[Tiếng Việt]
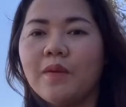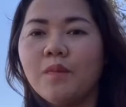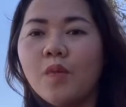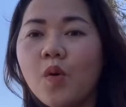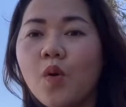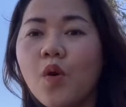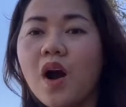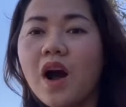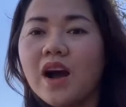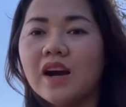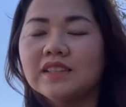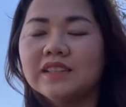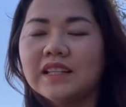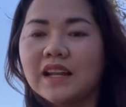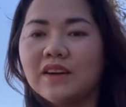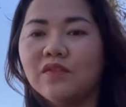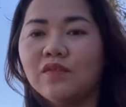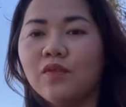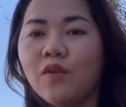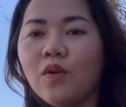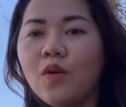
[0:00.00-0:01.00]
mua ở
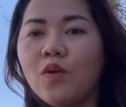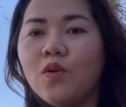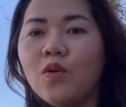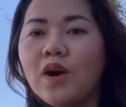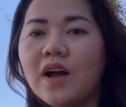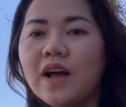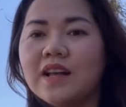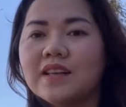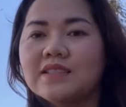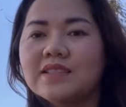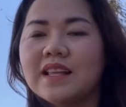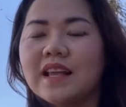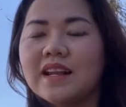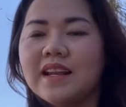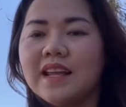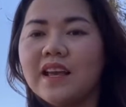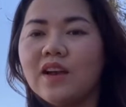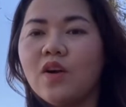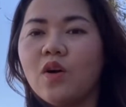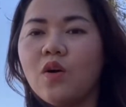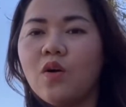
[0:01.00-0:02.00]
thành phố San
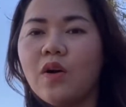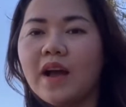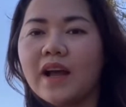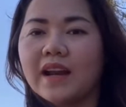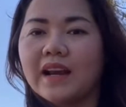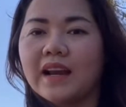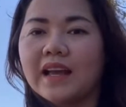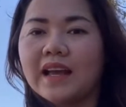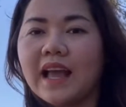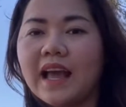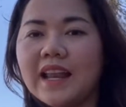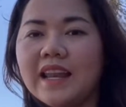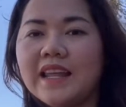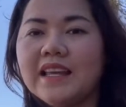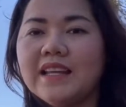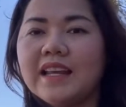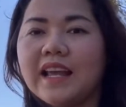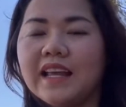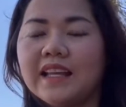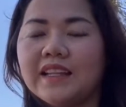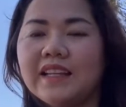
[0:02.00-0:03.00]
Diego hoặc là
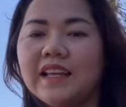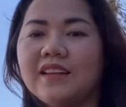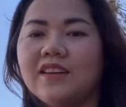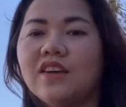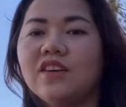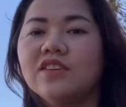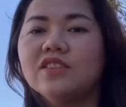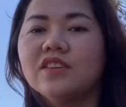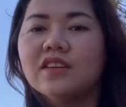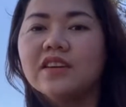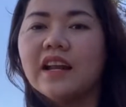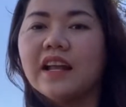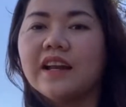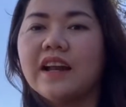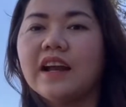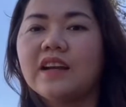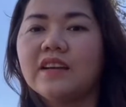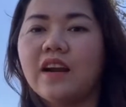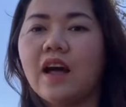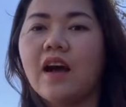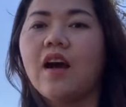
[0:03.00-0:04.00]
Cali này thì nó rất là
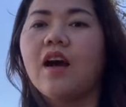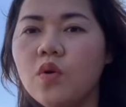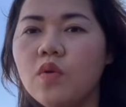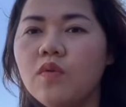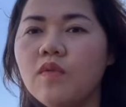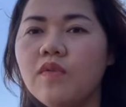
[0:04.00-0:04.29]
đắt đỏ,